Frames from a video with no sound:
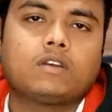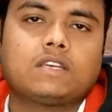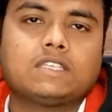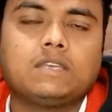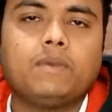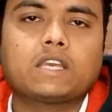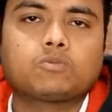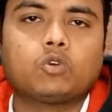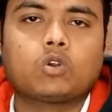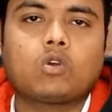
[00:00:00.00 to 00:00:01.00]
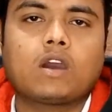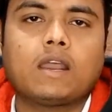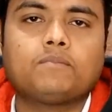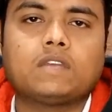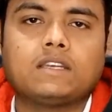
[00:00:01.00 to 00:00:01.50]
किसी भी एक्सपोर्टर को अगर
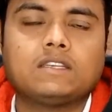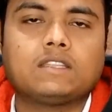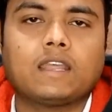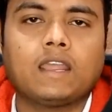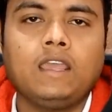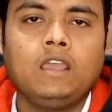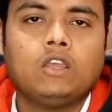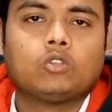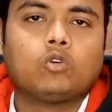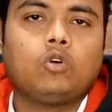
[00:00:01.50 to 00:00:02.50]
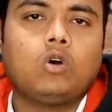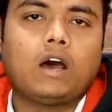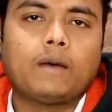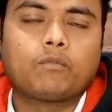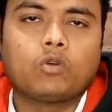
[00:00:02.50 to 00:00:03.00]
आप चार्जेस देने हैं तो
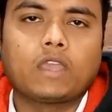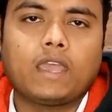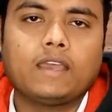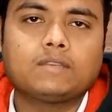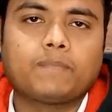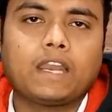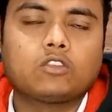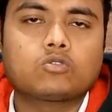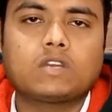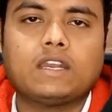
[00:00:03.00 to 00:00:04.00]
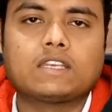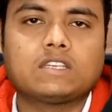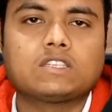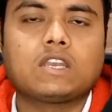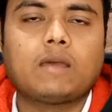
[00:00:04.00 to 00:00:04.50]
आपको क्या है पहले तो उसका
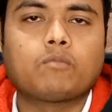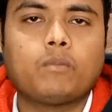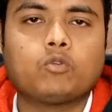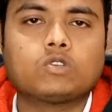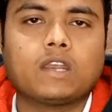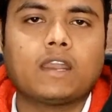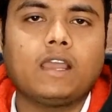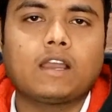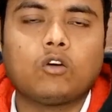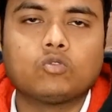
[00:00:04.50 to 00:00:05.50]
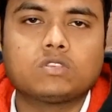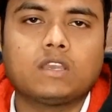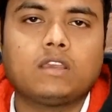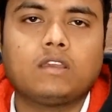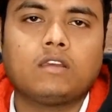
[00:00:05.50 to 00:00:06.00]
डेस्टिनेशन आपको पूछ लेना है कौन
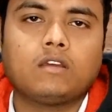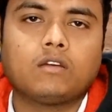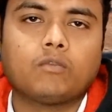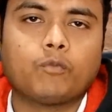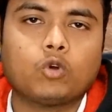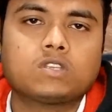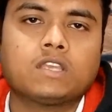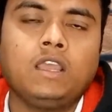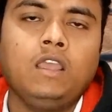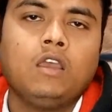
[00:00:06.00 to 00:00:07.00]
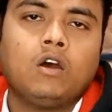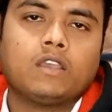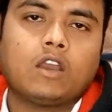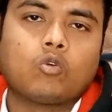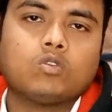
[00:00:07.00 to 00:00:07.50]
से पोर्ट से
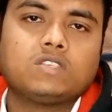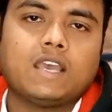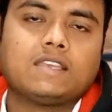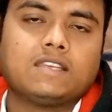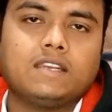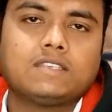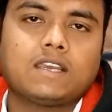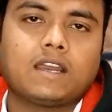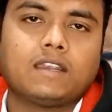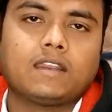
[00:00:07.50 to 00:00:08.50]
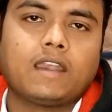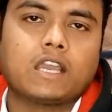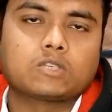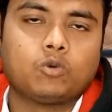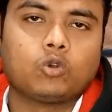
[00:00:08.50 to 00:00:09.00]
या कौन सी आईसीडी से कंटेनर
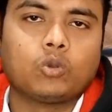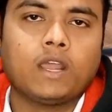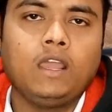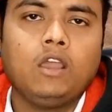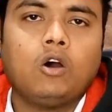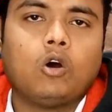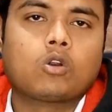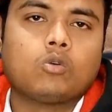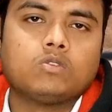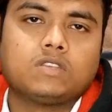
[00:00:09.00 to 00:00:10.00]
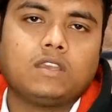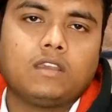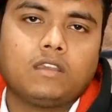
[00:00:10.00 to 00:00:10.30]
एक्सपोर्ट होना है और कौन सी